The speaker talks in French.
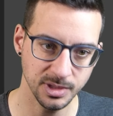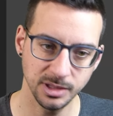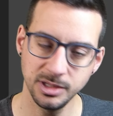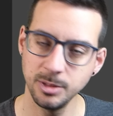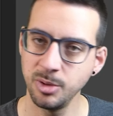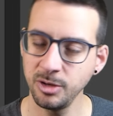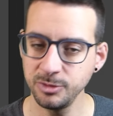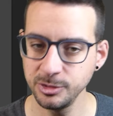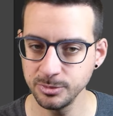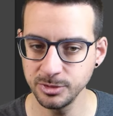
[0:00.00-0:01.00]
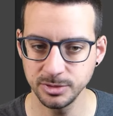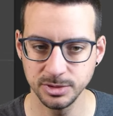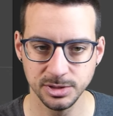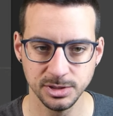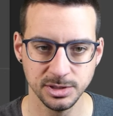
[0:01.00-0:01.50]
qui est parfaitement
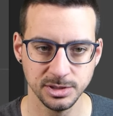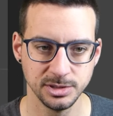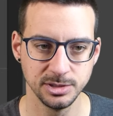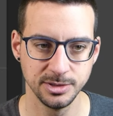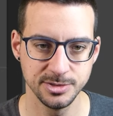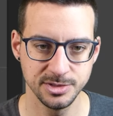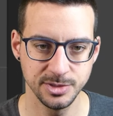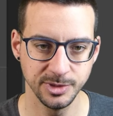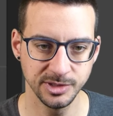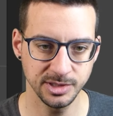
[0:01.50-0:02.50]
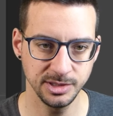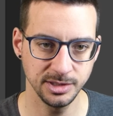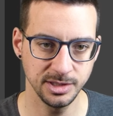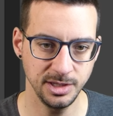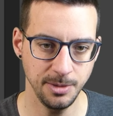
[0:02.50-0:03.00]
symétrique
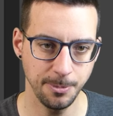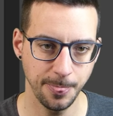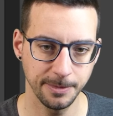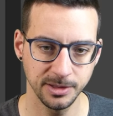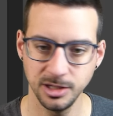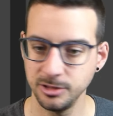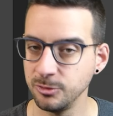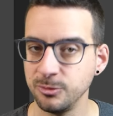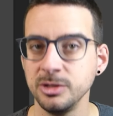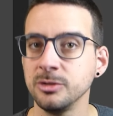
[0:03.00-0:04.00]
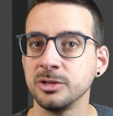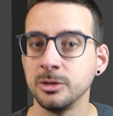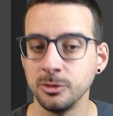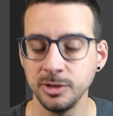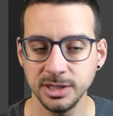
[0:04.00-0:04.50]
et qui a été fait dans un
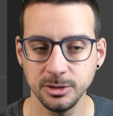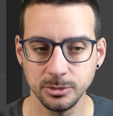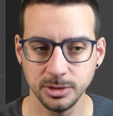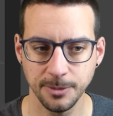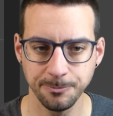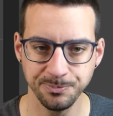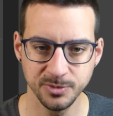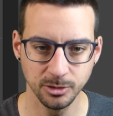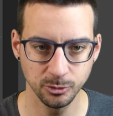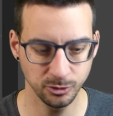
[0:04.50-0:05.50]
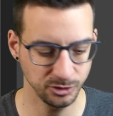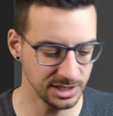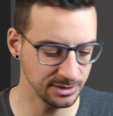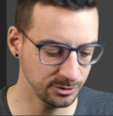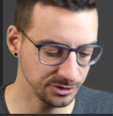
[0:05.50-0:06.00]
endroit quelconque. Donc ça
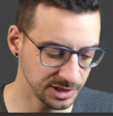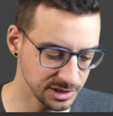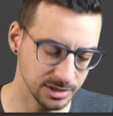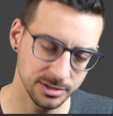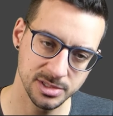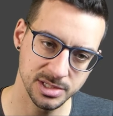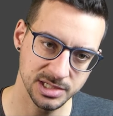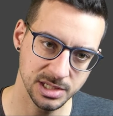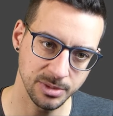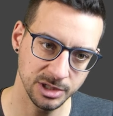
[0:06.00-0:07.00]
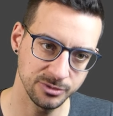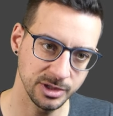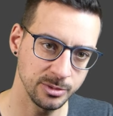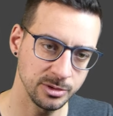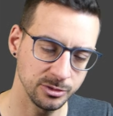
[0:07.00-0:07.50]
l'avantage, c'est que ça marche
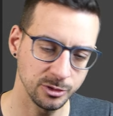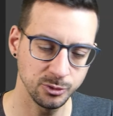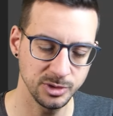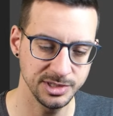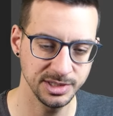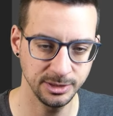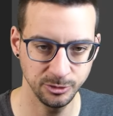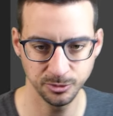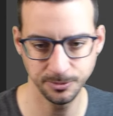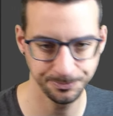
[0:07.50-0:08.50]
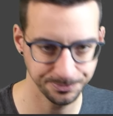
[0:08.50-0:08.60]
vraiment dans toutes les directions.